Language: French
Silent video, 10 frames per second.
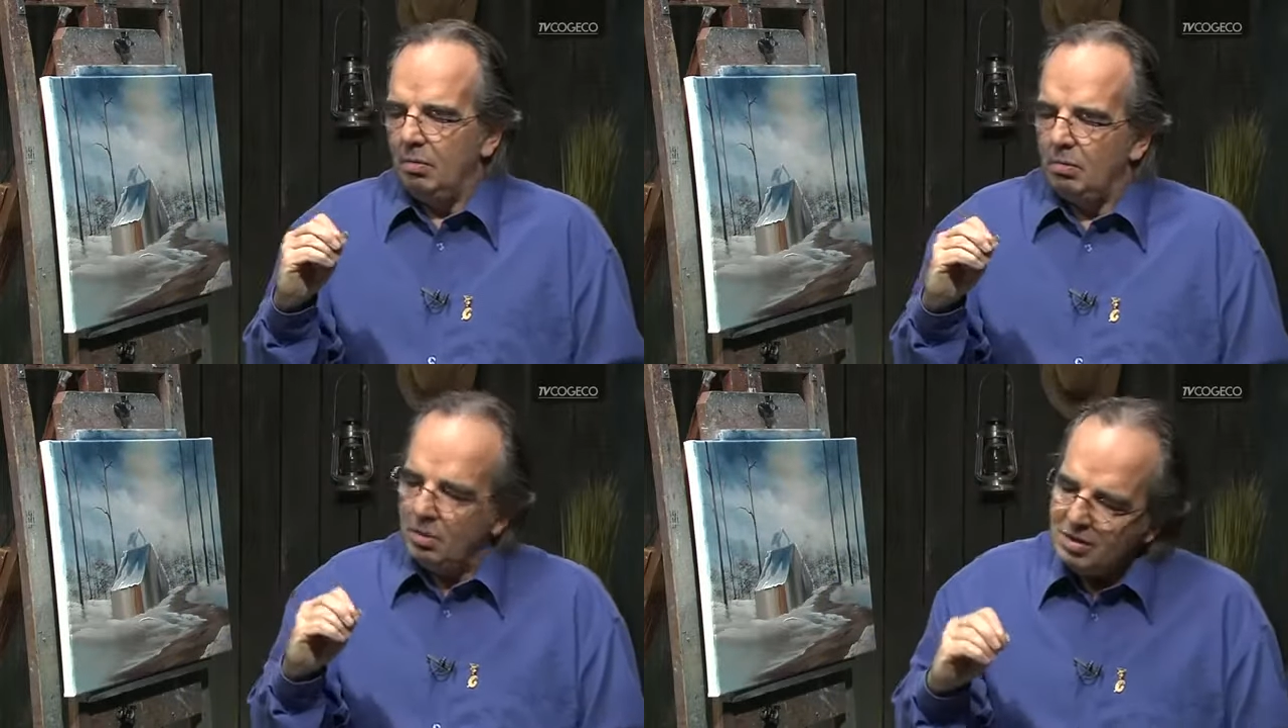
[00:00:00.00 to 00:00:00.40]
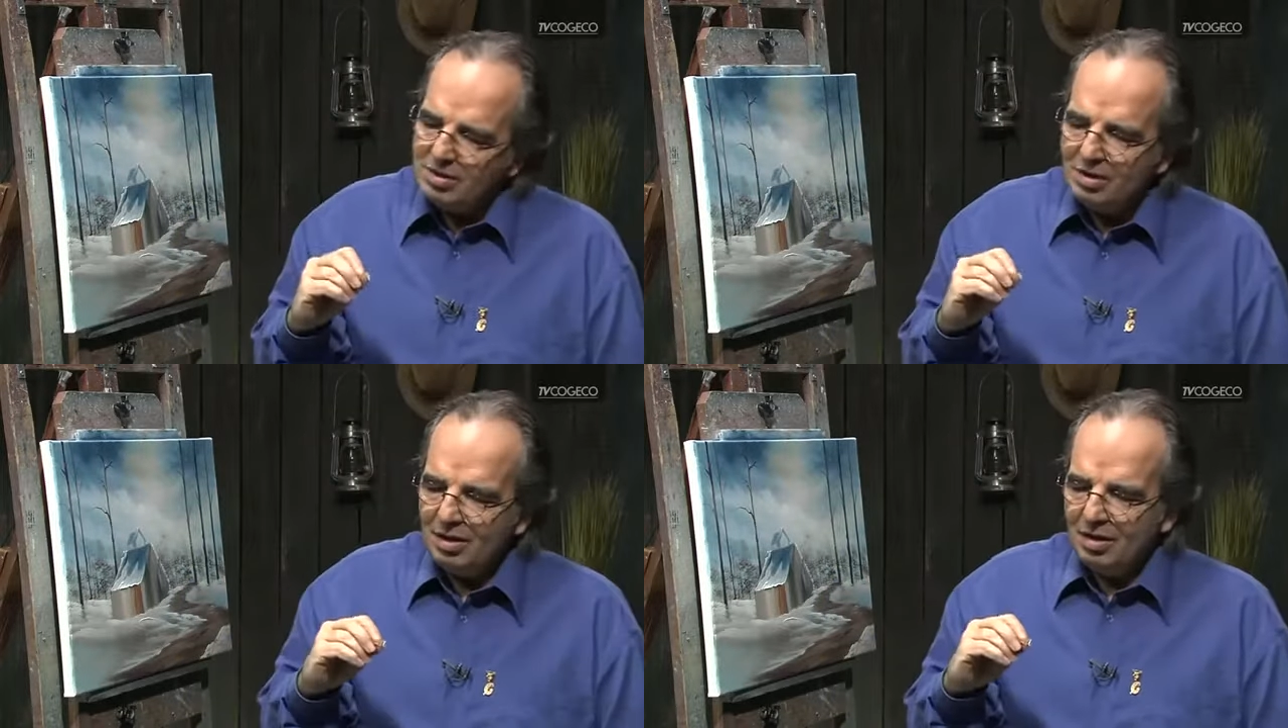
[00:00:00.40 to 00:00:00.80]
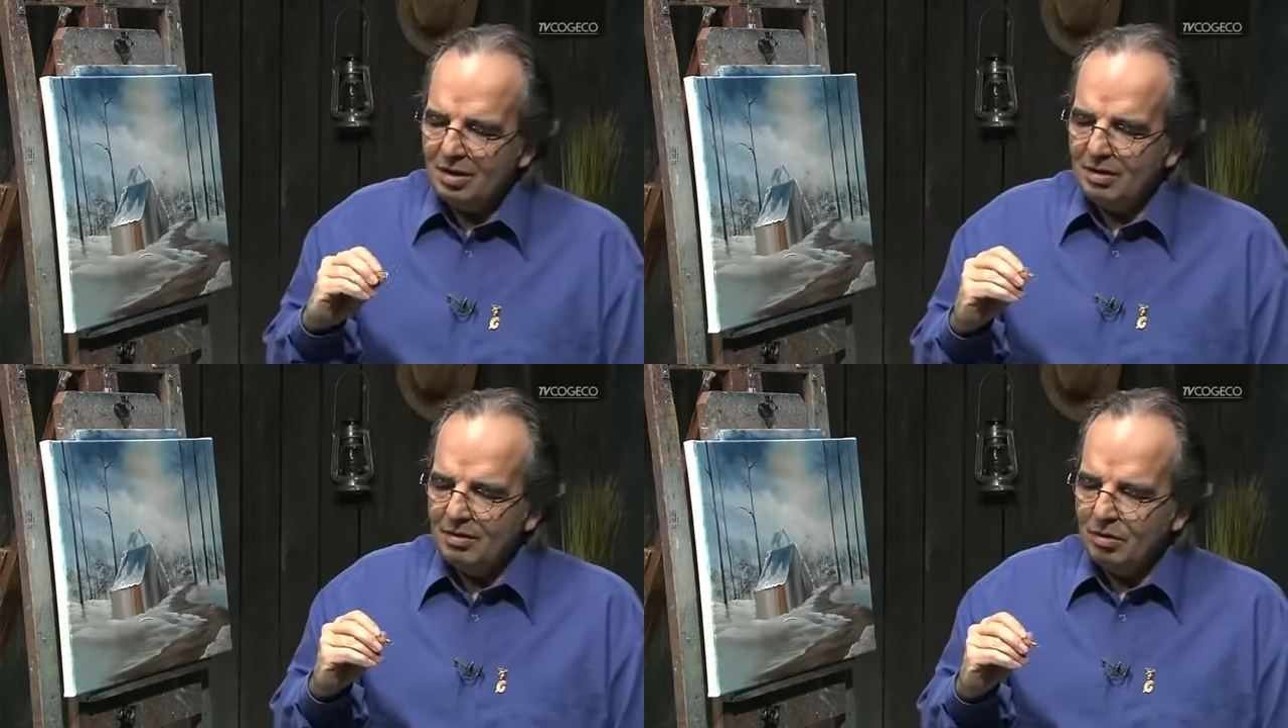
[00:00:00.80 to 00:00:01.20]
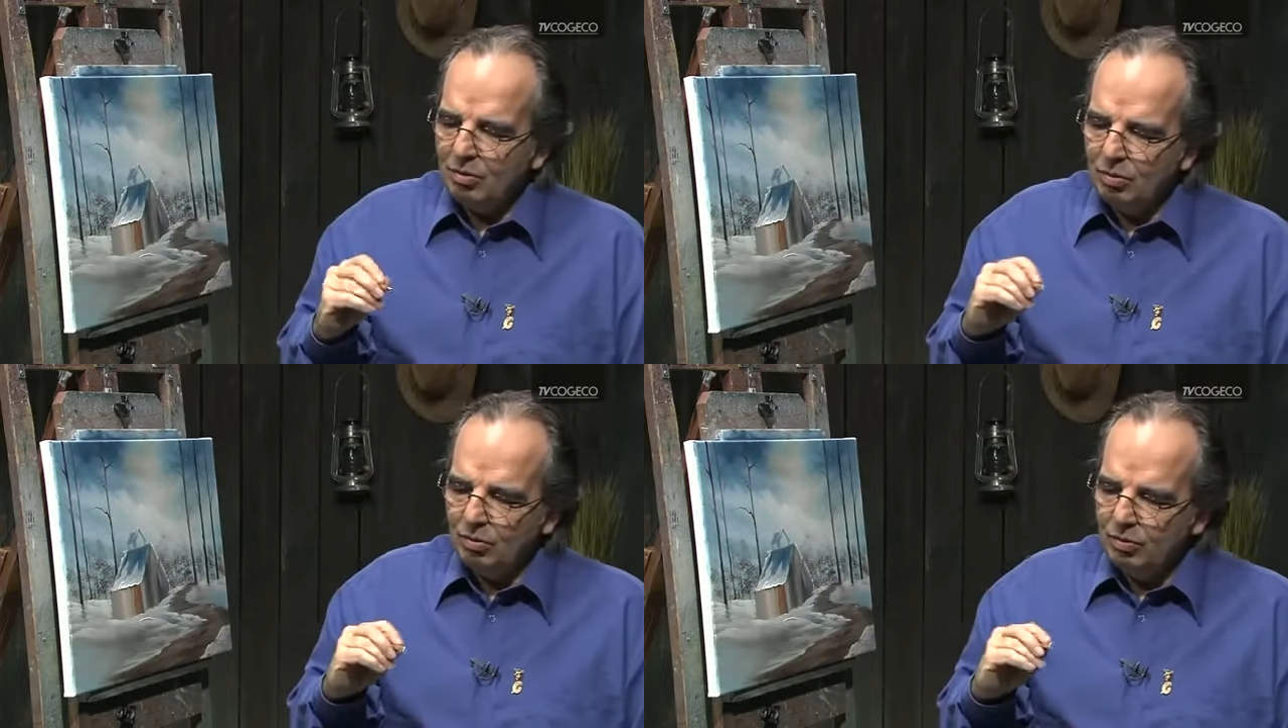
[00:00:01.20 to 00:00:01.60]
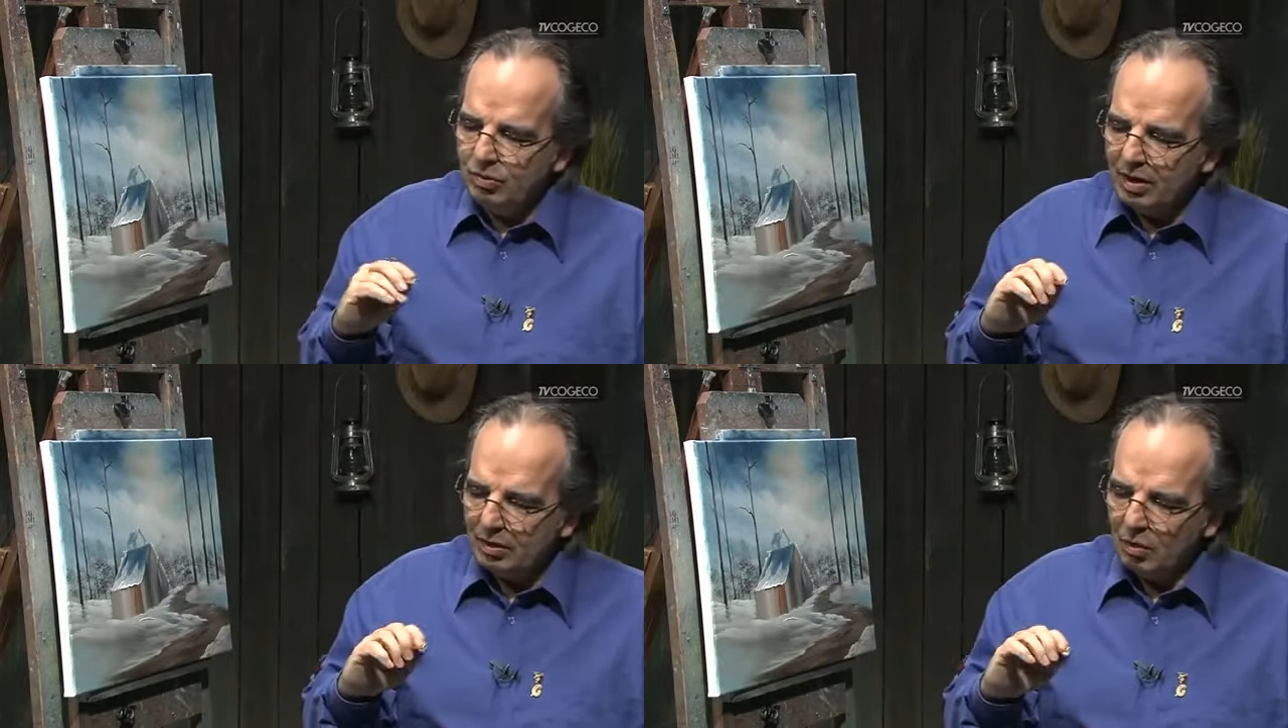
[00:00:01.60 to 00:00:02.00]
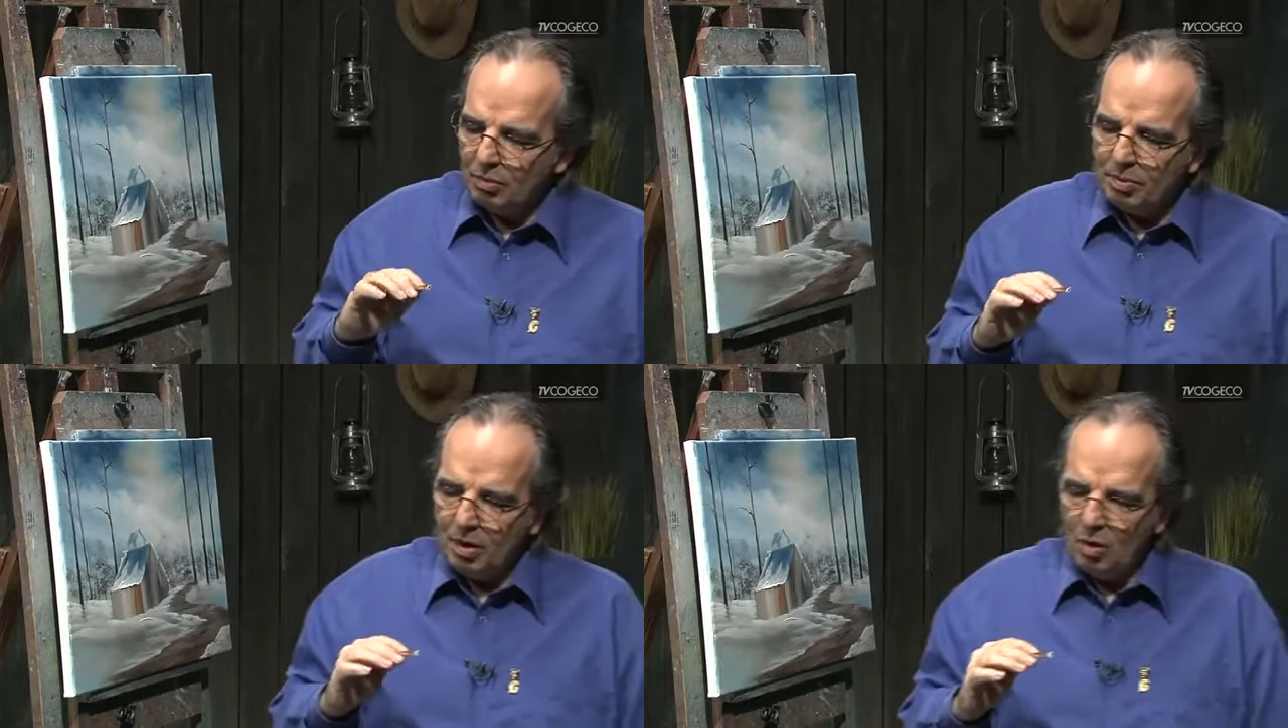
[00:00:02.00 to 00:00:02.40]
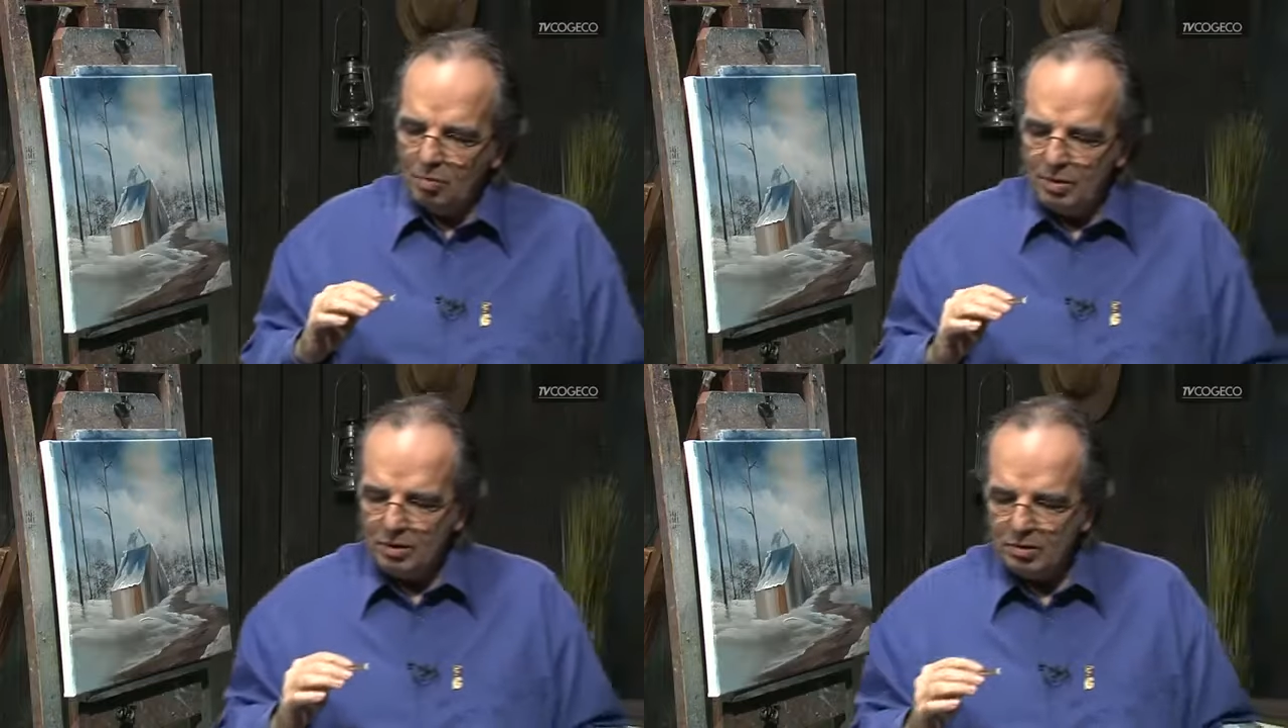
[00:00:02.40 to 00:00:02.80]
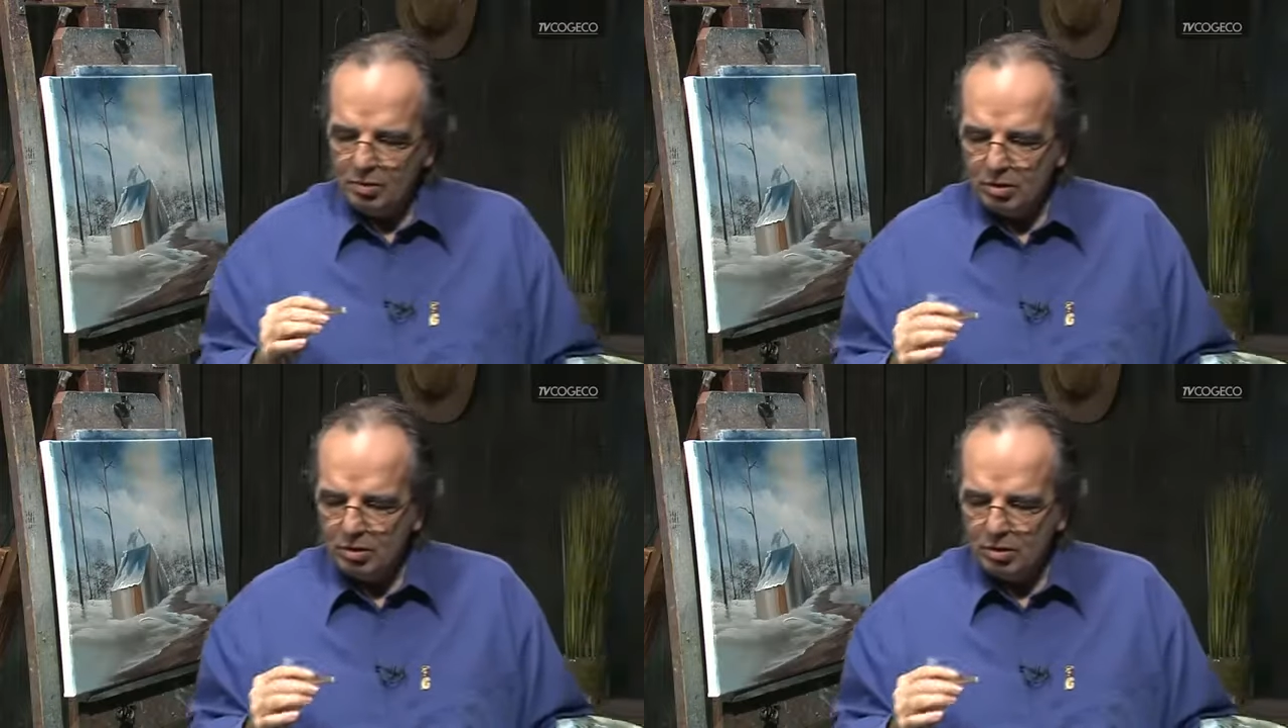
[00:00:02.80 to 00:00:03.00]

Moi, ce que je trouve quand on prend un pinceau,